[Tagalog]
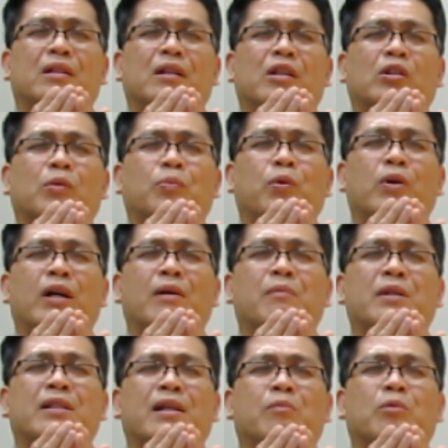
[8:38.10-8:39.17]
Ito po ang
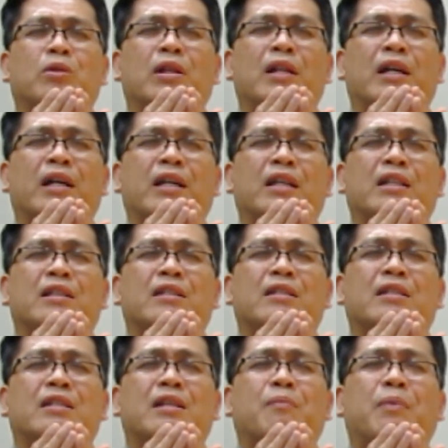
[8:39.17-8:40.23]
aming samadalangin
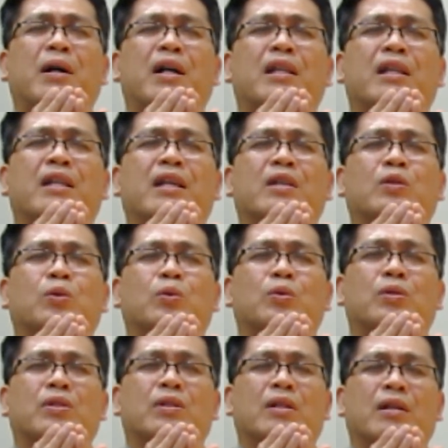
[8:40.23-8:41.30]
sa pangalan ni
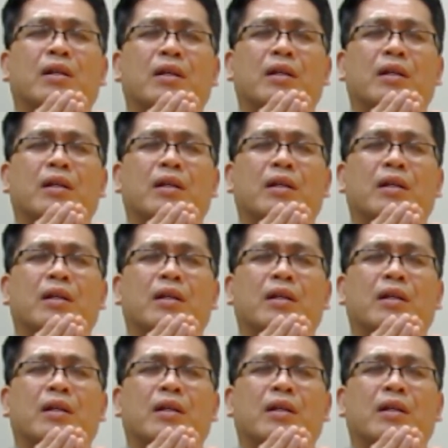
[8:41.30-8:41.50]
Jesus.